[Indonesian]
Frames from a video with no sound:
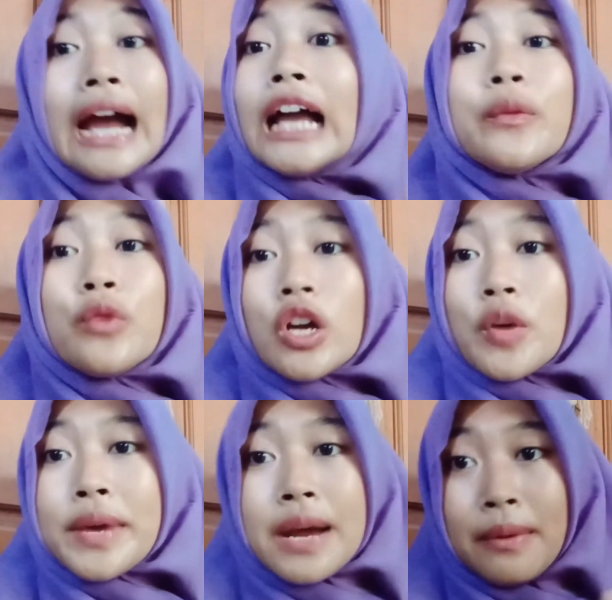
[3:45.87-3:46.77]
kalian boleh
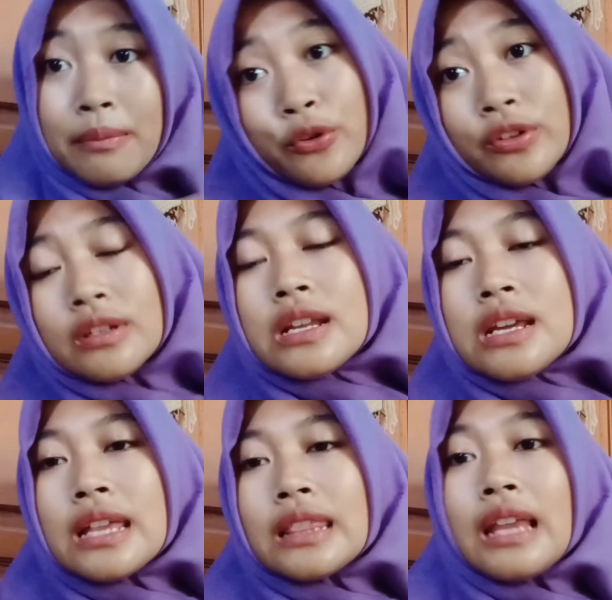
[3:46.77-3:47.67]
komen apapun
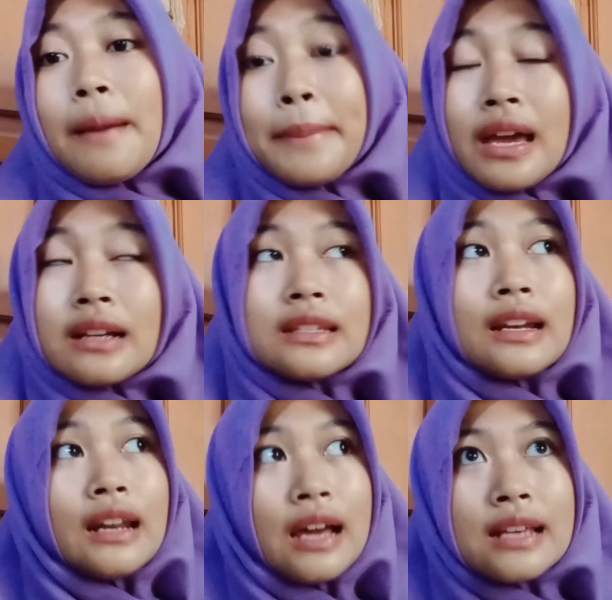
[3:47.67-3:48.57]
tapi yang
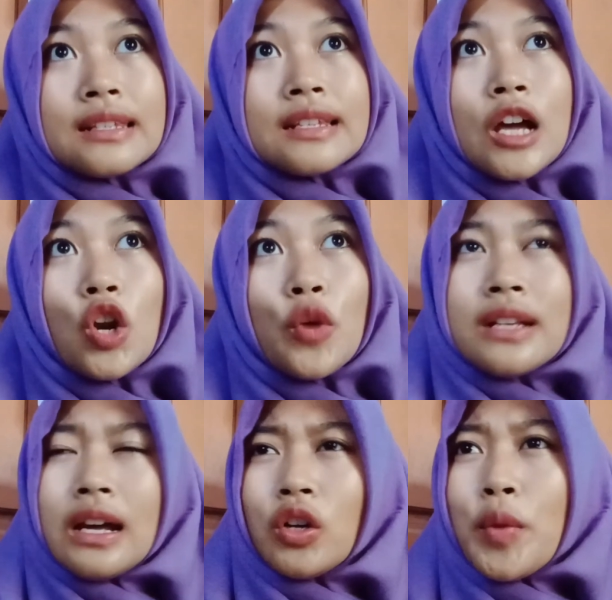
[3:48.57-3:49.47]
jelas kalau
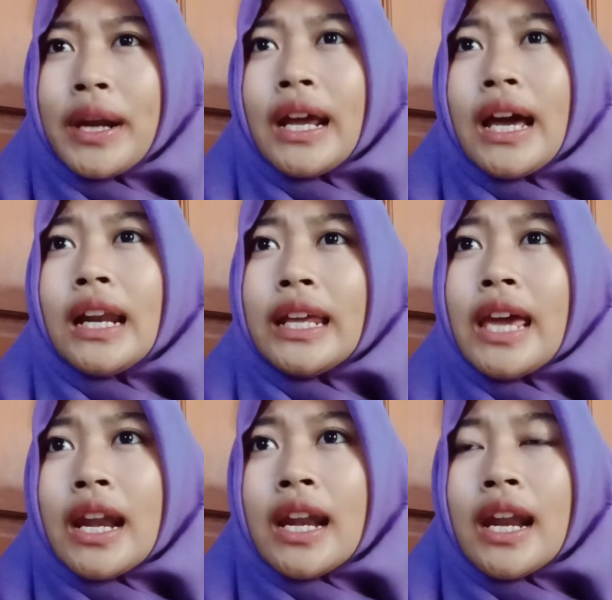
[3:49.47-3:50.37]
misalkan komen
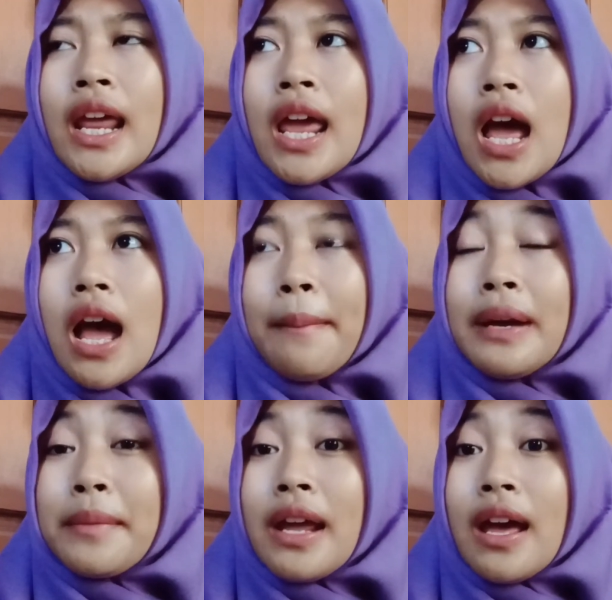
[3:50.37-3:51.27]
kalian apa
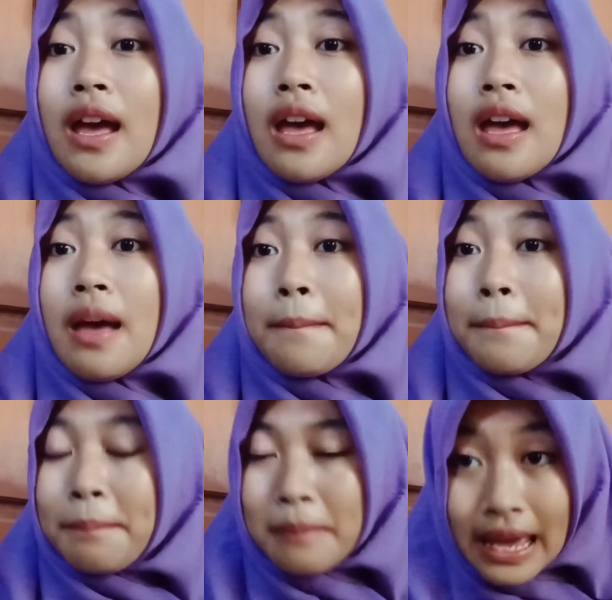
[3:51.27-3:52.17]
namanya
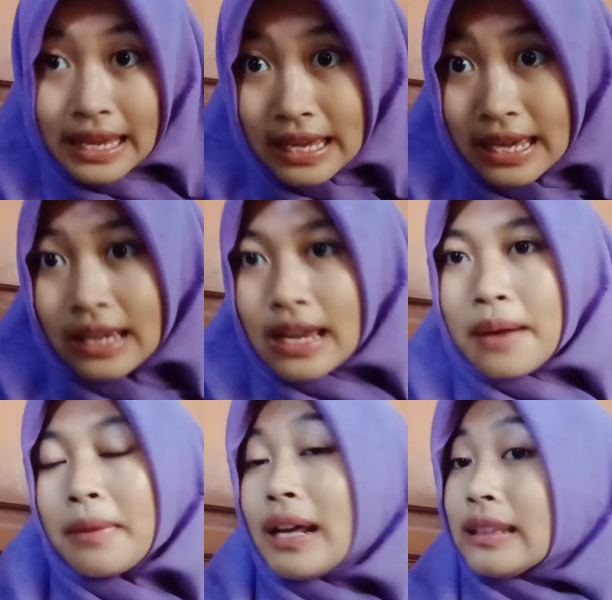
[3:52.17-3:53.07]
baik
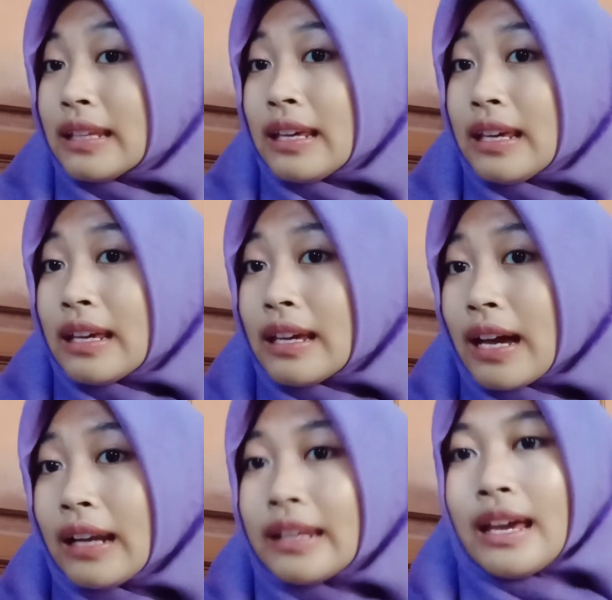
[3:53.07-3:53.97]
berarti
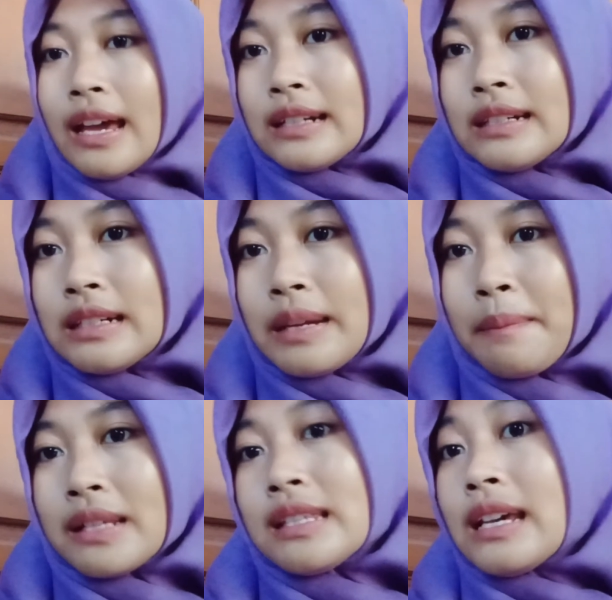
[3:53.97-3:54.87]
kalian
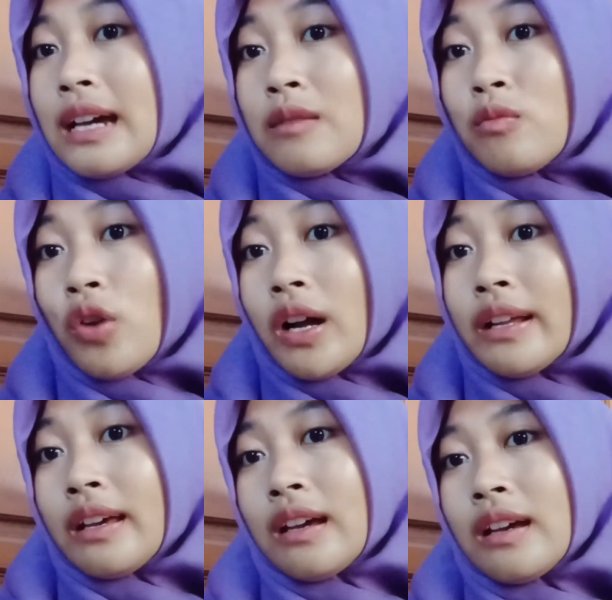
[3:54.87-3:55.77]
dipastikan
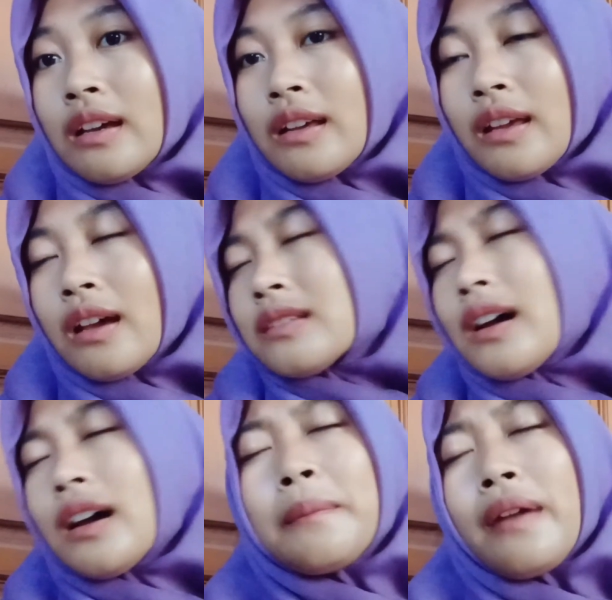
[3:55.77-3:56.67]
mukanya ya
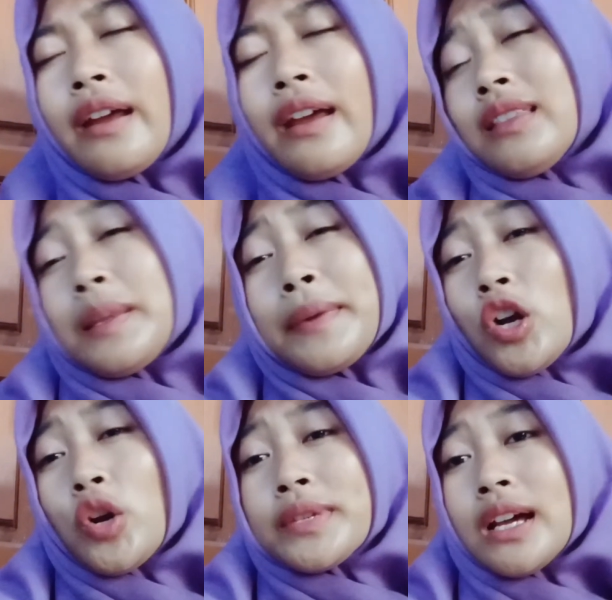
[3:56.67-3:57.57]
cakep lah ya tapi
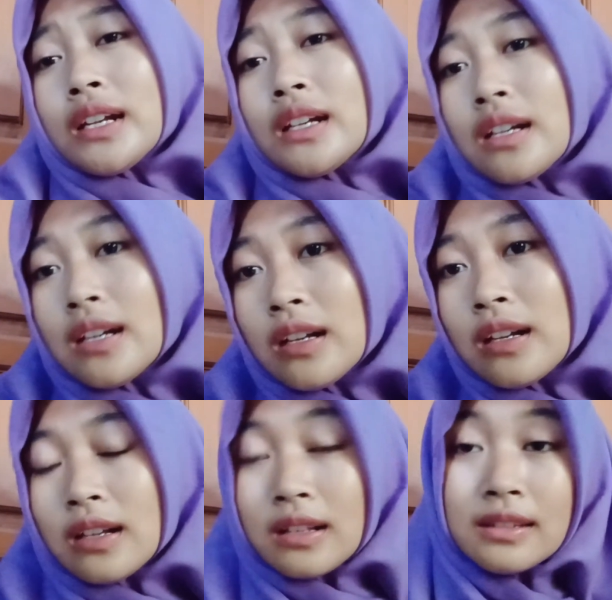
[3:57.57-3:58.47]
kalau misalkan
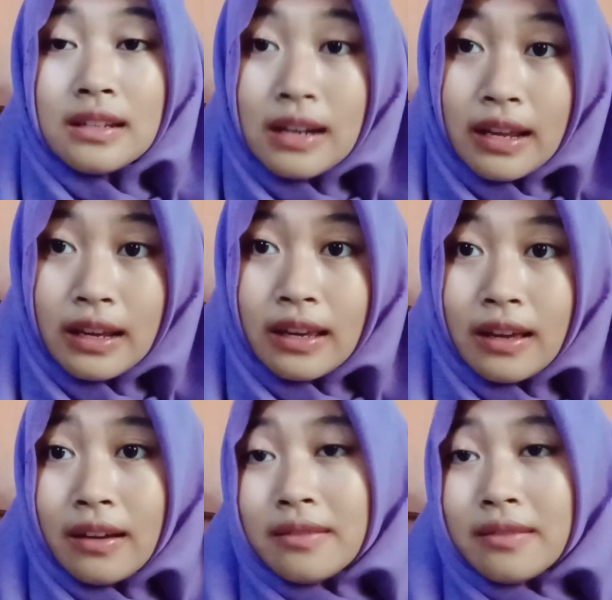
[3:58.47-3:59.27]
jelek ya